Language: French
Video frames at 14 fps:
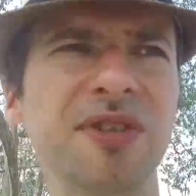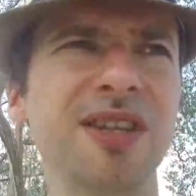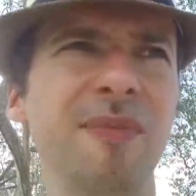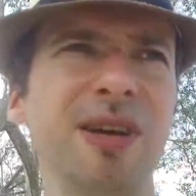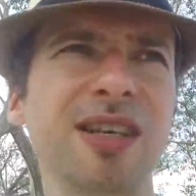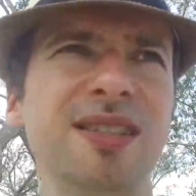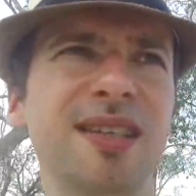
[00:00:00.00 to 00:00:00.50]

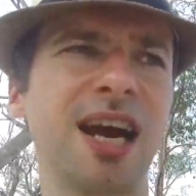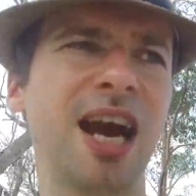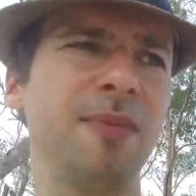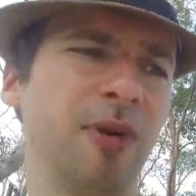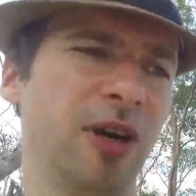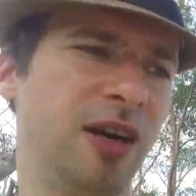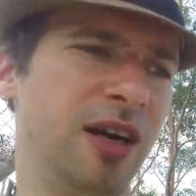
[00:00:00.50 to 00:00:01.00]
appel
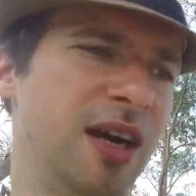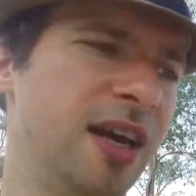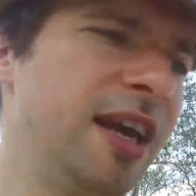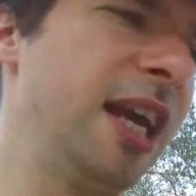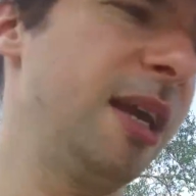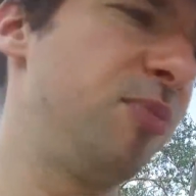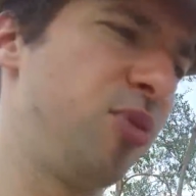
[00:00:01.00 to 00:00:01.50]
Skype.
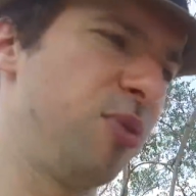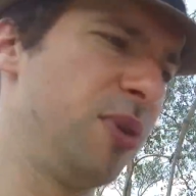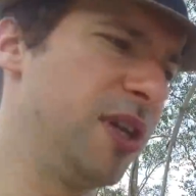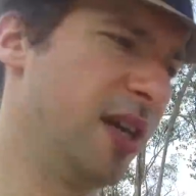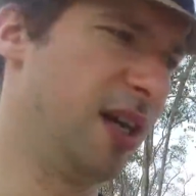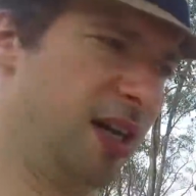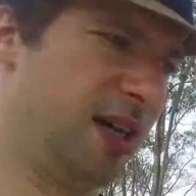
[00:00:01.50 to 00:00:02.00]
Et
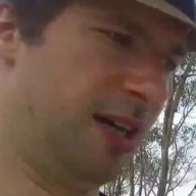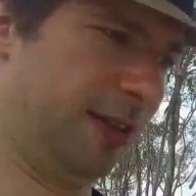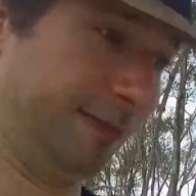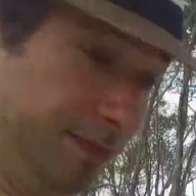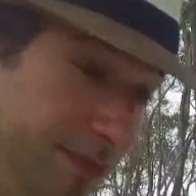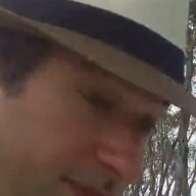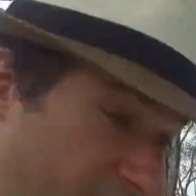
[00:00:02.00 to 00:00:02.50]
puis
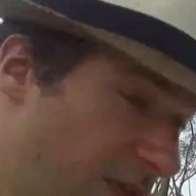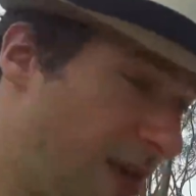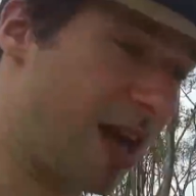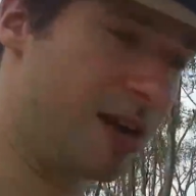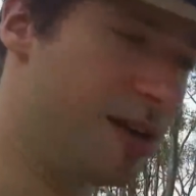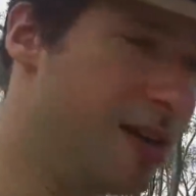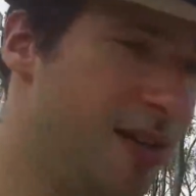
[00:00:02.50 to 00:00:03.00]
euh,
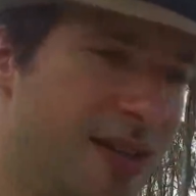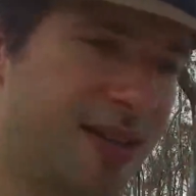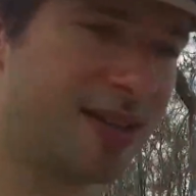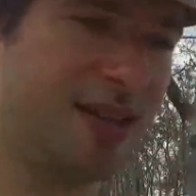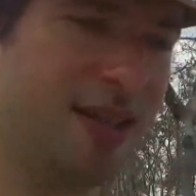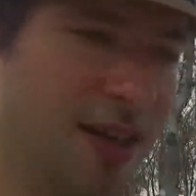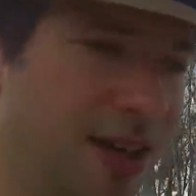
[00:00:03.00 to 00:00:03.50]
voilà,
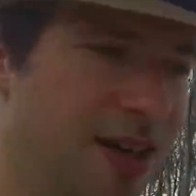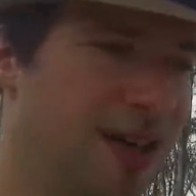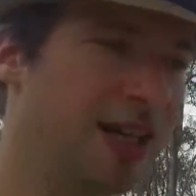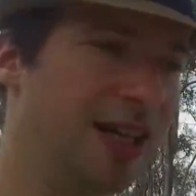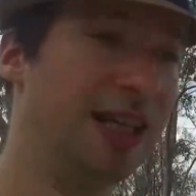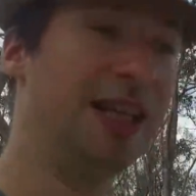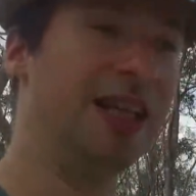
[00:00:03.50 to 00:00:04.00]
si, euh,
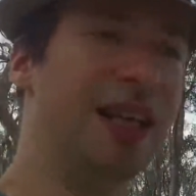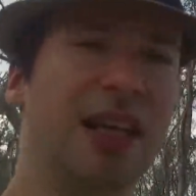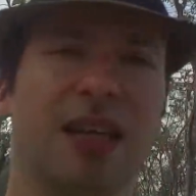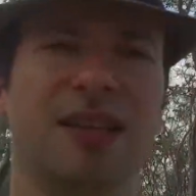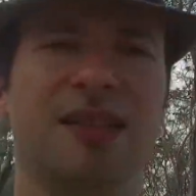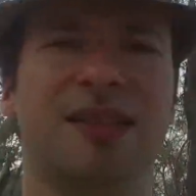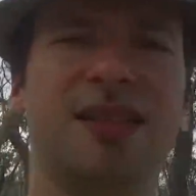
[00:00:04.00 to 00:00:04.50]

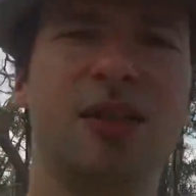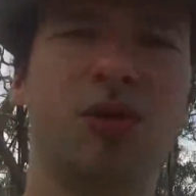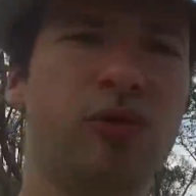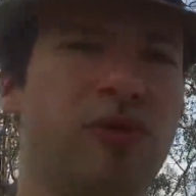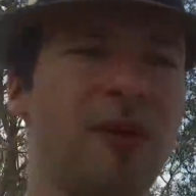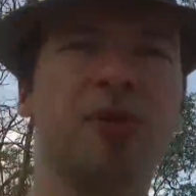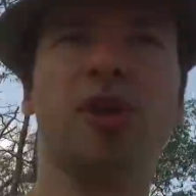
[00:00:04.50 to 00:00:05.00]
si tout
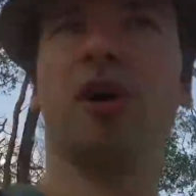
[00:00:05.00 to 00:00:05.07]
va bien,